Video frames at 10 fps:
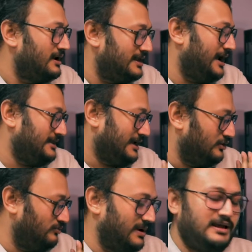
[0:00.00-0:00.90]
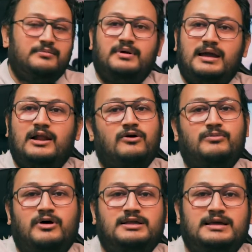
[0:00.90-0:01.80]
ঠিক আছে কিন্তু মানে এরকম
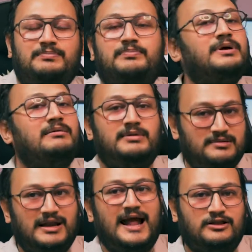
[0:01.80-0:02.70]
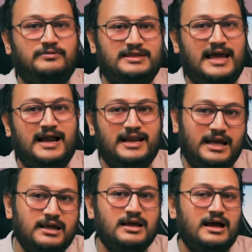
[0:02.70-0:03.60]
নয় যে কেবিল ম্যানেজমেন্টের একদমই জায়গা নেই
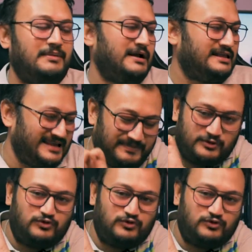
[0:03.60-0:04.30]
আপনাকে চেপে